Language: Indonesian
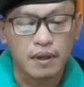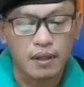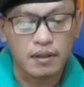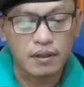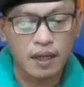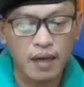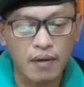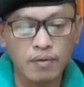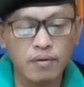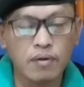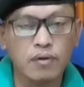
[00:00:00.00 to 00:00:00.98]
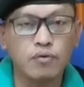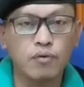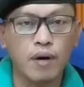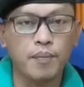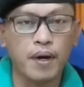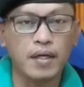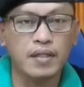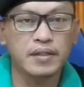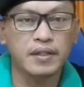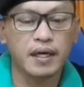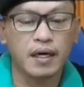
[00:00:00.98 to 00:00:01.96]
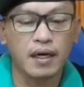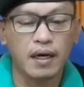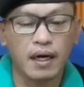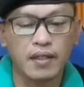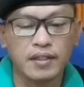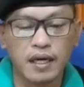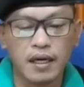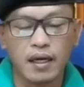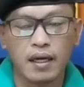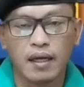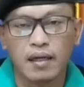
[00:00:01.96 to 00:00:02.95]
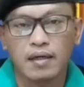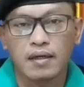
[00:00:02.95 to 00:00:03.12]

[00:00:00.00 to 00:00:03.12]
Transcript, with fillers: eh, selaku ketua panitia acara